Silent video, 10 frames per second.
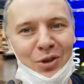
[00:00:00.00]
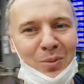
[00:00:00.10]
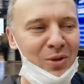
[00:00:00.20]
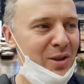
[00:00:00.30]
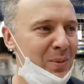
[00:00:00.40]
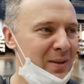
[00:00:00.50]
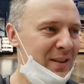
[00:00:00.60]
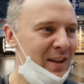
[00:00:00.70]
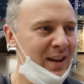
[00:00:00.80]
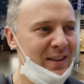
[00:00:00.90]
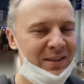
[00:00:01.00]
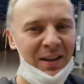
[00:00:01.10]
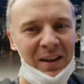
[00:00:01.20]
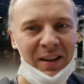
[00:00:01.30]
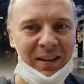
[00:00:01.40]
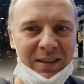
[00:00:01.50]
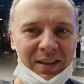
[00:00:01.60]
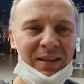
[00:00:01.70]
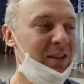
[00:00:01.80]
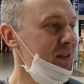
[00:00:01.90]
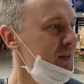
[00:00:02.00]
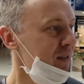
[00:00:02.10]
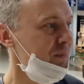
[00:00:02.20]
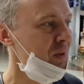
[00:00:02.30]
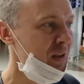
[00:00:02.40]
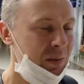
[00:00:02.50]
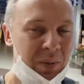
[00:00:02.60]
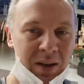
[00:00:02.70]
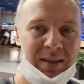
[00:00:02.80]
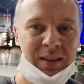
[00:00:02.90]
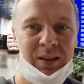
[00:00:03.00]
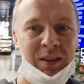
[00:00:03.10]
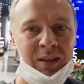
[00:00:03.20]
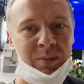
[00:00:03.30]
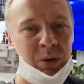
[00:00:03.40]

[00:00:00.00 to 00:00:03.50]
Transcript: чтобы вы не потерялись. Здесь есть магазины с